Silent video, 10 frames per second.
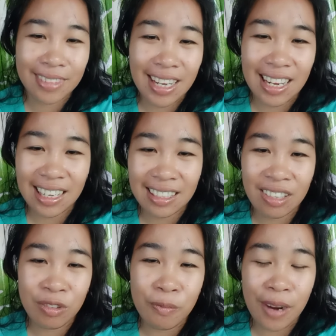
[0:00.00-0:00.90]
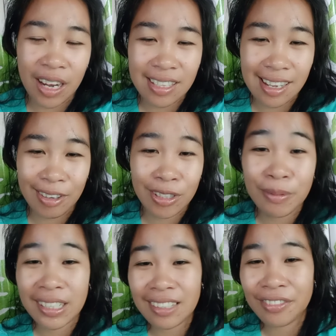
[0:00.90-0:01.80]
ara ang ginoo para sa ako nga
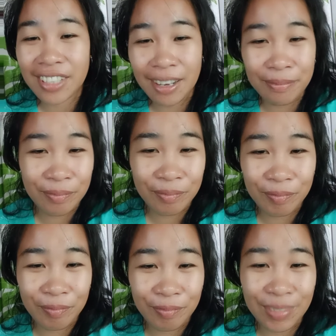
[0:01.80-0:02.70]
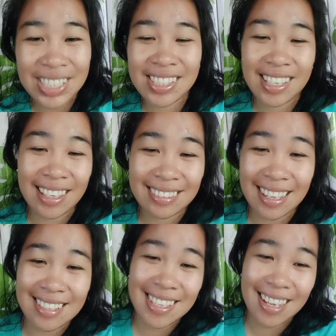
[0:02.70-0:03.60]
mag lift up mag
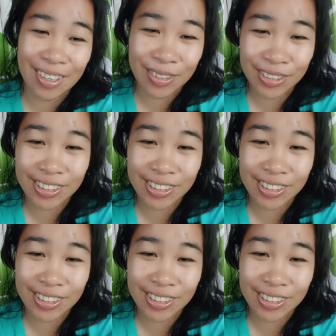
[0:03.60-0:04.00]
strengthen sa ako